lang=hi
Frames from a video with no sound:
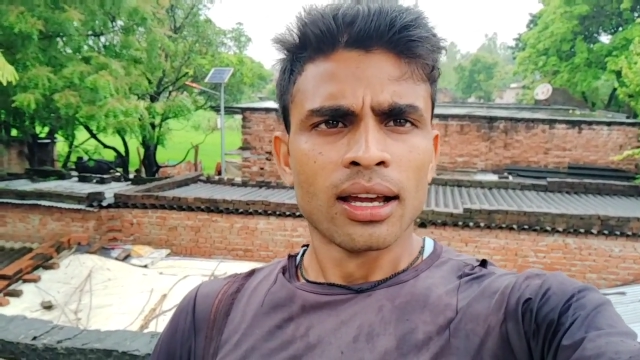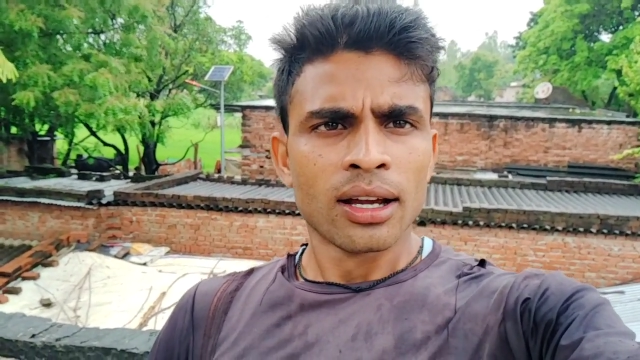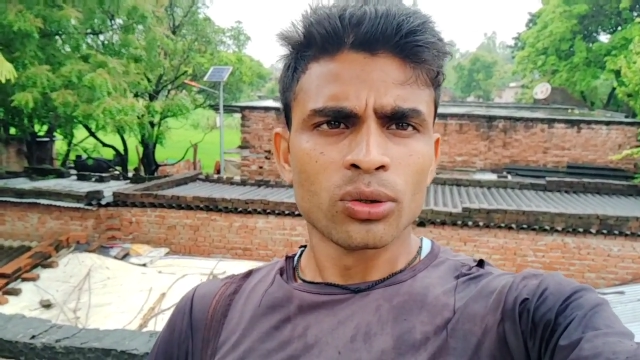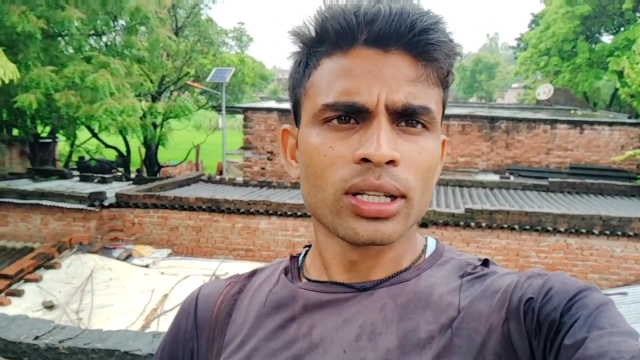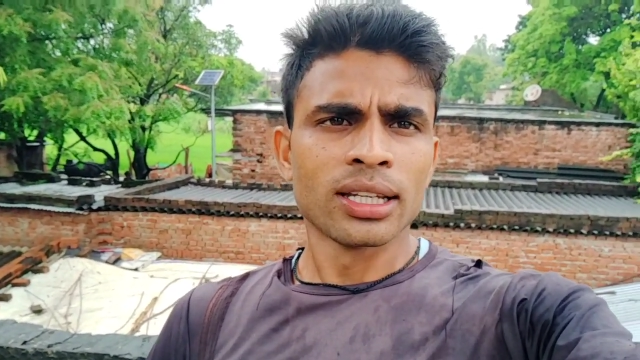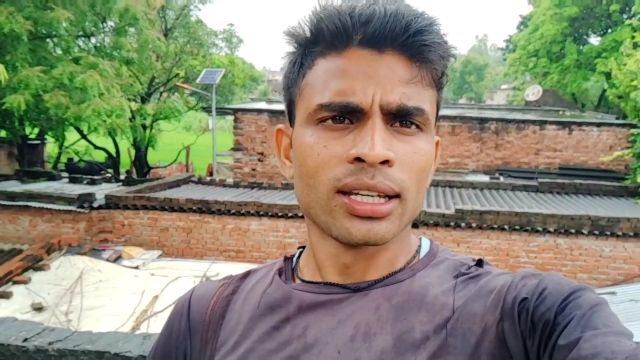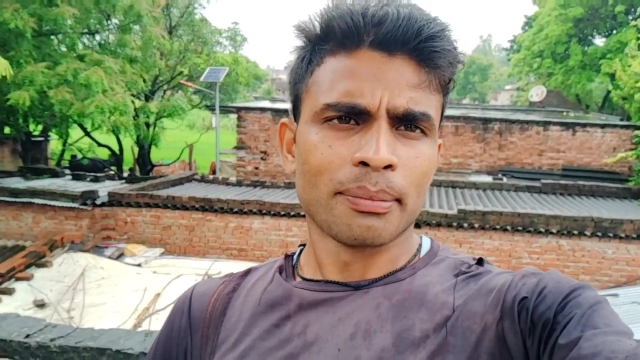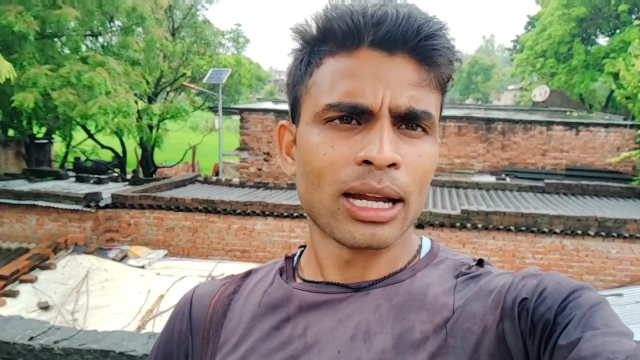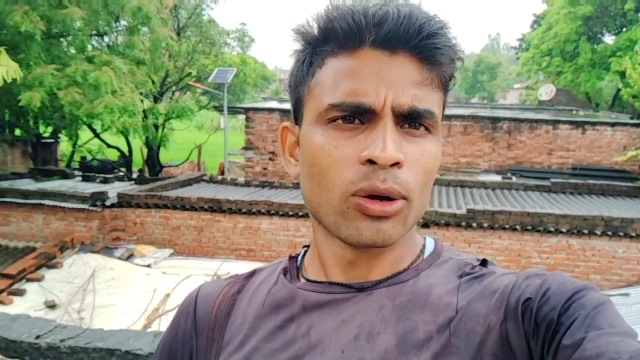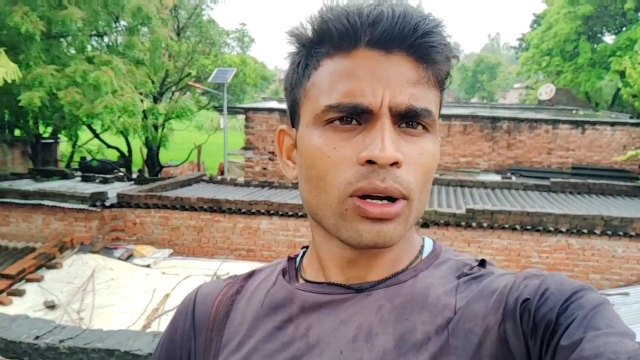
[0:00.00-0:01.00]
क्योंकि
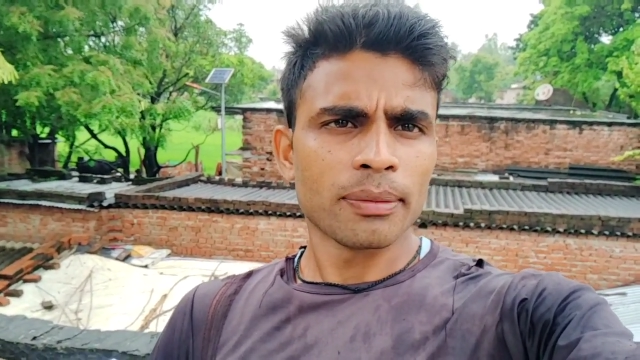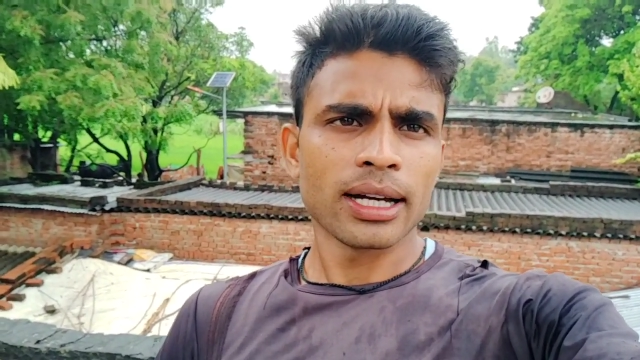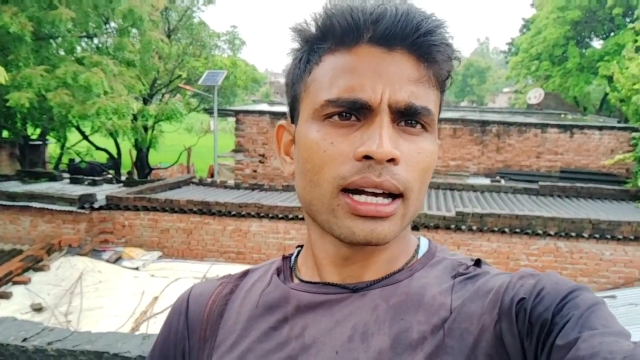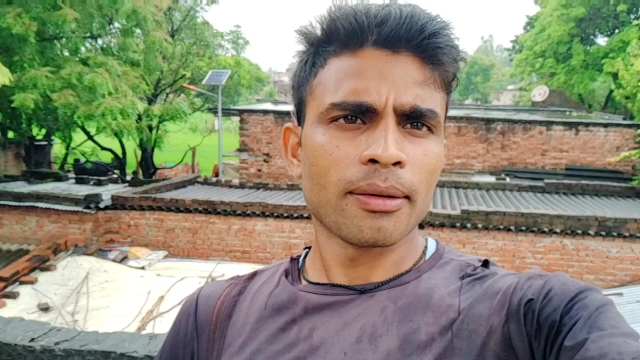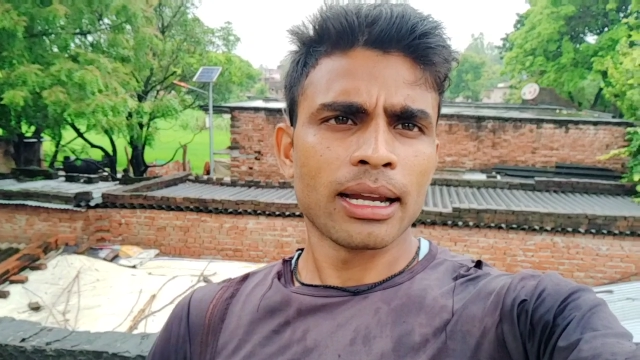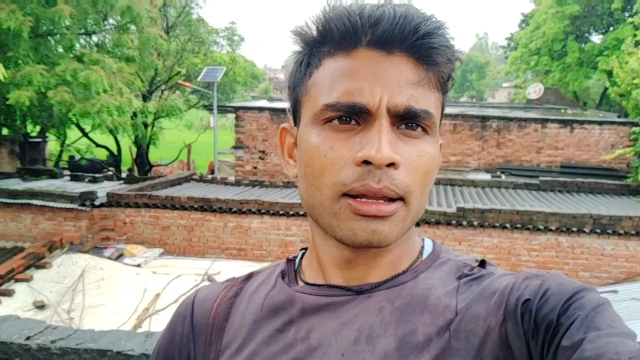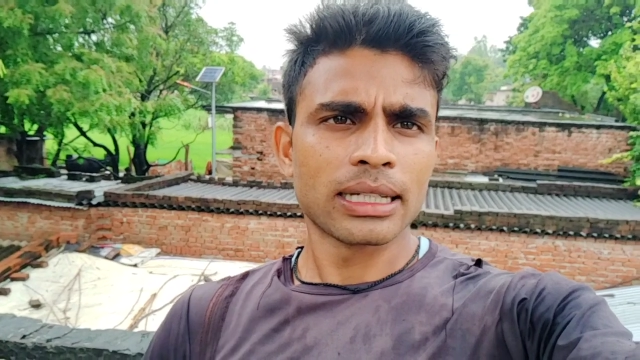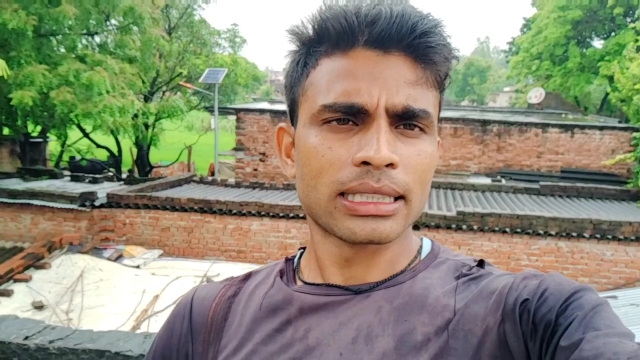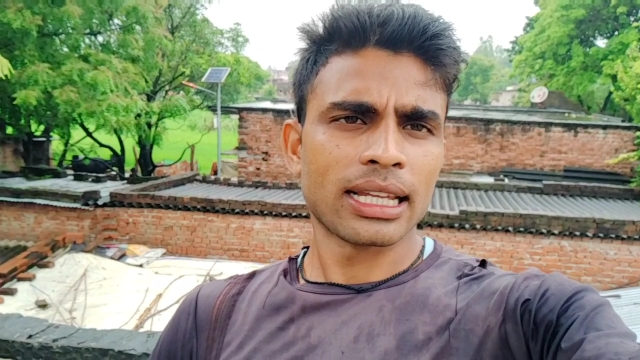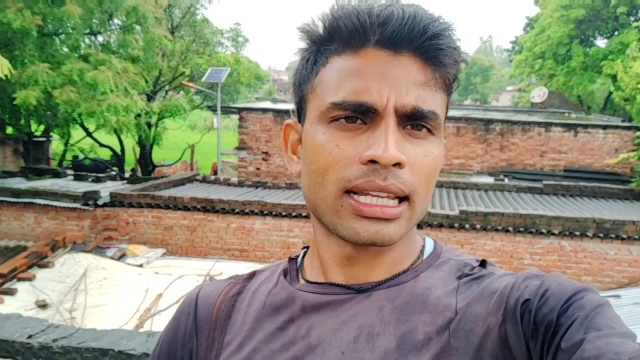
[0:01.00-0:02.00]
मान लो कब तक घर वाले पैसा